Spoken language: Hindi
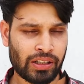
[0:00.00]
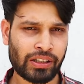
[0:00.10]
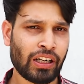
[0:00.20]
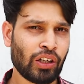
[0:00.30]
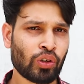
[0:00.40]

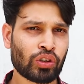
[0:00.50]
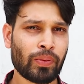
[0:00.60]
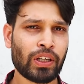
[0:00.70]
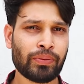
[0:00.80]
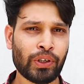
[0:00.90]
इसीलिए दोस्तों
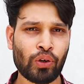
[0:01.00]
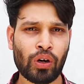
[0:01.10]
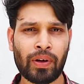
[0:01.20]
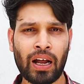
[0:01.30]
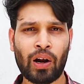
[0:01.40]
मैं इस वीडियो
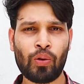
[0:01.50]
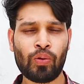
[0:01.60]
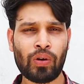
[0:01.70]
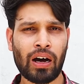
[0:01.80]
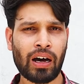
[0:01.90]
को बना रहा
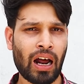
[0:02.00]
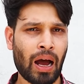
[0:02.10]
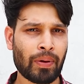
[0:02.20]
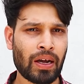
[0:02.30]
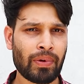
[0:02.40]
हूँ अगर
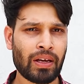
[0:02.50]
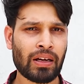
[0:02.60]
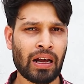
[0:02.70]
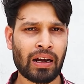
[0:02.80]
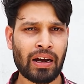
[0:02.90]
आपके भी
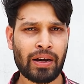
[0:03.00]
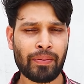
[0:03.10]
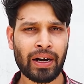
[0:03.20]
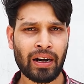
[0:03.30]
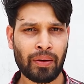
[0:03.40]
घर का इन्वर्टर